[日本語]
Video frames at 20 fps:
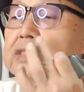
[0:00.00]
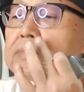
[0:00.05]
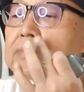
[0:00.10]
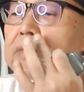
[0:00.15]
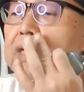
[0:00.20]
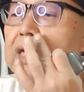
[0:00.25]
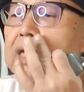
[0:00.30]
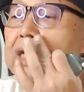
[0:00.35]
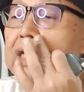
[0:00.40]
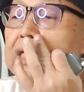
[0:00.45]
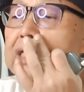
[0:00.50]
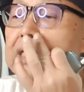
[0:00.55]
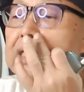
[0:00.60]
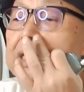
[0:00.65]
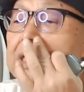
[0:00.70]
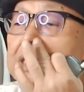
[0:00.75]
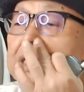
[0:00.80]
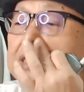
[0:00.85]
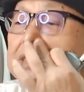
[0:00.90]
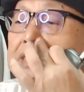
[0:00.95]
熊、
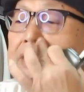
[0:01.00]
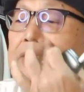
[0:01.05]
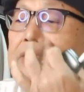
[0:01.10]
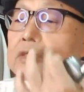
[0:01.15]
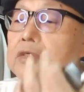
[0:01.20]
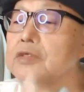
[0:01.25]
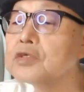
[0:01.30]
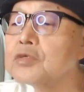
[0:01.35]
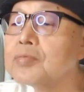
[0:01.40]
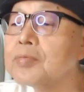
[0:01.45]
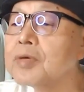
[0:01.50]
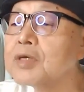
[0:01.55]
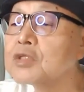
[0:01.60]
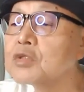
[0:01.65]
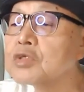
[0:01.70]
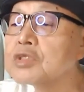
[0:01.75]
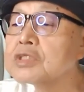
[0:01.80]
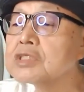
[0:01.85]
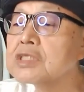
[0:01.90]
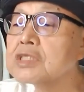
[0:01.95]
熊
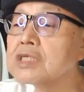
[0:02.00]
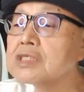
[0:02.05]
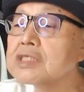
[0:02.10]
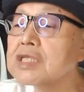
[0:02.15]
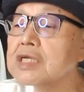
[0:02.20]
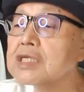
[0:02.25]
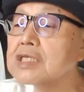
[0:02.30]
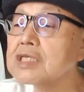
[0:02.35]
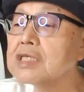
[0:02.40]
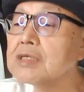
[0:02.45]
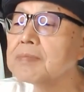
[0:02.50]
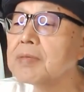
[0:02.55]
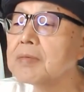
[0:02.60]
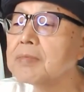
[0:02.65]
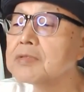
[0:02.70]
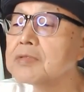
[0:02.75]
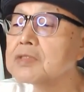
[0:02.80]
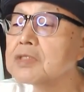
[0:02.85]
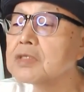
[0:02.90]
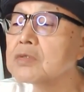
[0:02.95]
俊さん、最近
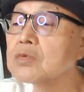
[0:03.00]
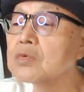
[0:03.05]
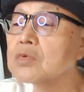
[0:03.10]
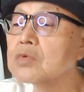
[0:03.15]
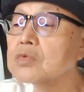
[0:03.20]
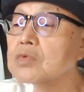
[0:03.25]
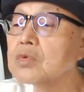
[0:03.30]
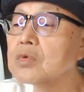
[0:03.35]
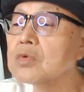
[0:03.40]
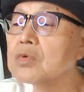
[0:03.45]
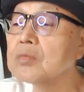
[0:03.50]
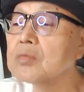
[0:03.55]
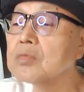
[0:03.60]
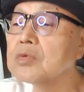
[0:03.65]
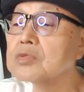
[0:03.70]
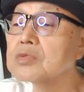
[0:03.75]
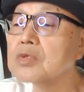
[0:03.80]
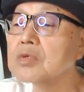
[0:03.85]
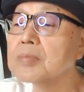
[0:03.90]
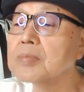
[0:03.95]
パパさんのことを
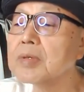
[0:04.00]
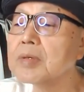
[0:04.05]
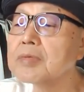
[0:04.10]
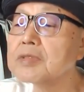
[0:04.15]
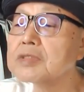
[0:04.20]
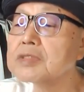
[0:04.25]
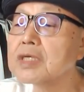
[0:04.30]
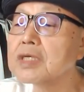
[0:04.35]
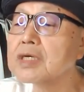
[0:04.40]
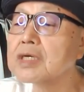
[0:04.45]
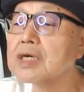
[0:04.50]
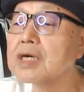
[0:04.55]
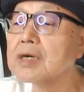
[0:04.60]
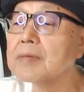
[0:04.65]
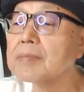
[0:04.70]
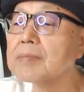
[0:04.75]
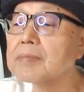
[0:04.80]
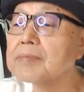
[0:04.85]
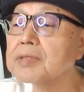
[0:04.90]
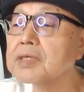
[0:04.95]
思うと、パパさん
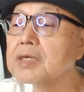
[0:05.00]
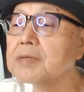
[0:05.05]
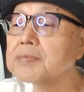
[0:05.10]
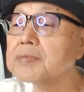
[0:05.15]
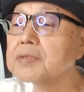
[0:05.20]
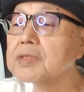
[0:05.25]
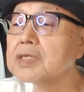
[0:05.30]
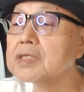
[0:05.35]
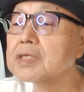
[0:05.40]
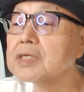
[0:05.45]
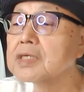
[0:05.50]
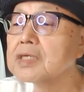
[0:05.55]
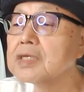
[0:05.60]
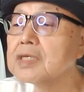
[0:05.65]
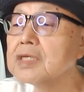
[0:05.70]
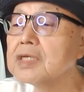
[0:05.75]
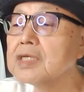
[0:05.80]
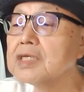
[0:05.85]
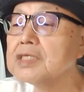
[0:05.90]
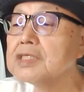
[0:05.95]
がピカピカ
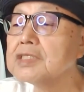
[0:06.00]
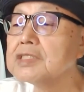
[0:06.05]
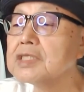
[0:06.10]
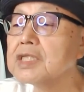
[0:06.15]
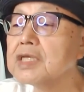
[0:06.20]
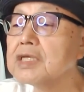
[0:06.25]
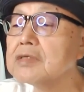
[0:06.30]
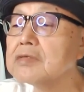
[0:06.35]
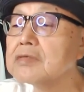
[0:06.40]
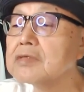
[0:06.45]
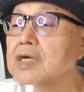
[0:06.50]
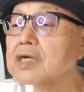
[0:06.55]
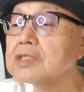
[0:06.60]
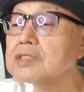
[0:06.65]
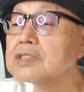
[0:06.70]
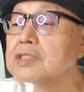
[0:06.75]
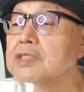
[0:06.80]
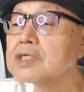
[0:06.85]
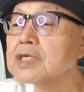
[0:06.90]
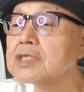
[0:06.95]
している
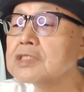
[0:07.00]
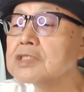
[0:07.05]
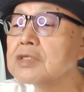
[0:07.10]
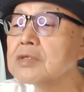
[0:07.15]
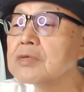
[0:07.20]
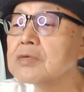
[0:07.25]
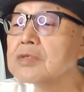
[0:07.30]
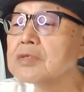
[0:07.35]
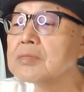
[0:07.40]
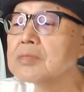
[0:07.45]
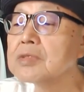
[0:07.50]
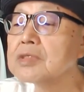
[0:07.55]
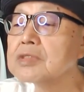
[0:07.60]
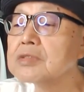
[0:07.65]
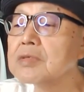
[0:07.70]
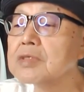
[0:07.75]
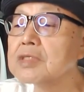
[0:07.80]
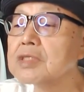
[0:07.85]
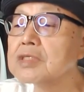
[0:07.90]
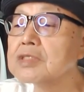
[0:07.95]
感じがしておりま
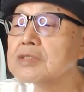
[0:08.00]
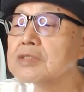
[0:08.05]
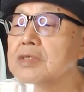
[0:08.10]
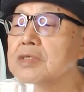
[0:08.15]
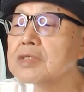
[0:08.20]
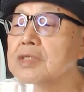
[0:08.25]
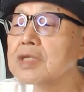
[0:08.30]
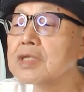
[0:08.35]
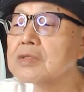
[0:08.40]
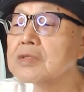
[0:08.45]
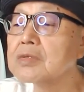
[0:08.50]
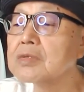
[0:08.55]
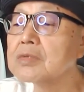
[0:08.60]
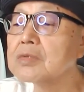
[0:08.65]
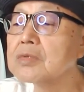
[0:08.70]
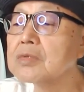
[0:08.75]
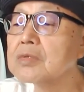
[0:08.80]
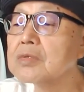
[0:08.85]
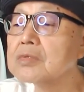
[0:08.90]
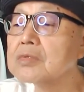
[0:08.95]
す。私は何の
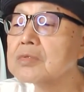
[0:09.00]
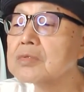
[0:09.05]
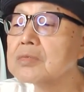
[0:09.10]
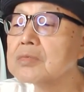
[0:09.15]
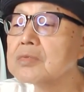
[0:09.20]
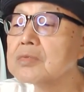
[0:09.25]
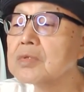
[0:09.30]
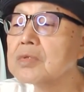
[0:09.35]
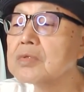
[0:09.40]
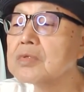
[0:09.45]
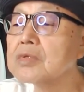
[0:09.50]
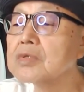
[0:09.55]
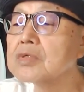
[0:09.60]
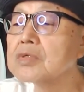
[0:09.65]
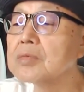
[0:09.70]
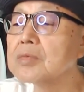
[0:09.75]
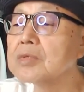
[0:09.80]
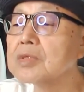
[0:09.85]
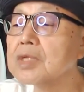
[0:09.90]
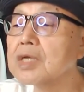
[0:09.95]
努力、能
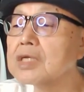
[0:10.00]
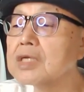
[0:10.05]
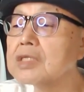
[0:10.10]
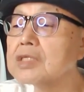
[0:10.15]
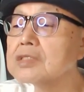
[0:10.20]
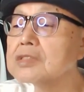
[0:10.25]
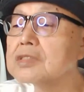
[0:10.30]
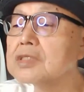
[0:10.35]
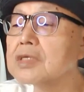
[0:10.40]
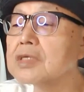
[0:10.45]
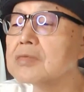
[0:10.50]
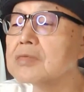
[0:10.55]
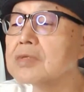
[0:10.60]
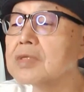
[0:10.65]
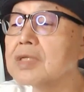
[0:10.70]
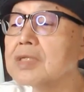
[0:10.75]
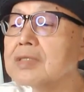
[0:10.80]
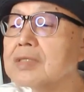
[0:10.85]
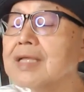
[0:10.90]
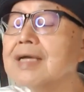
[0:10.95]
力もないですけど
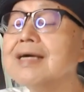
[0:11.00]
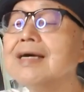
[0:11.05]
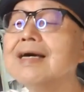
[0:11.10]
ね。